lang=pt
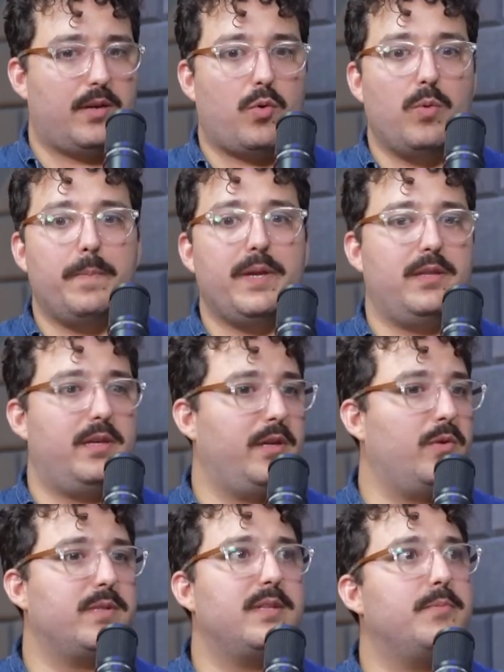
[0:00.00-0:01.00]
Compreender
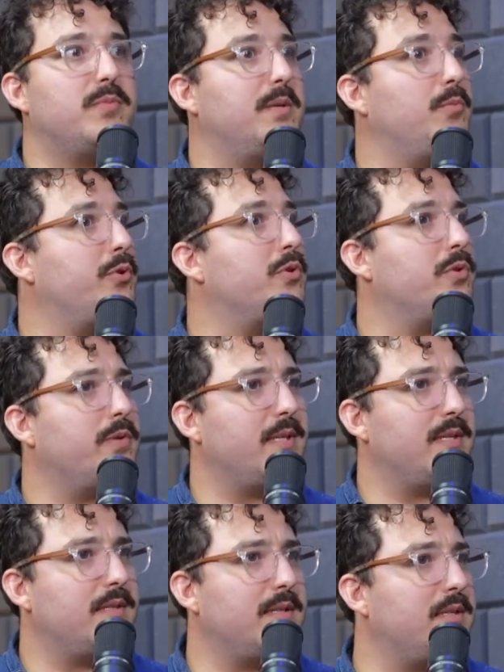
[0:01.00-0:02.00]
que nós temos
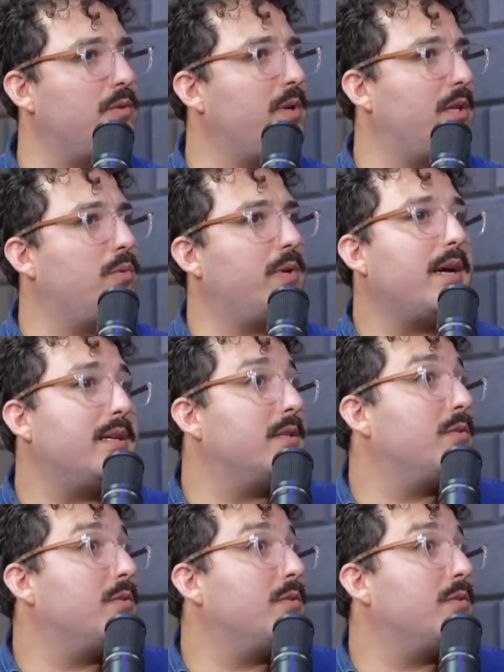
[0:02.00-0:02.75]
emoções que são naturais,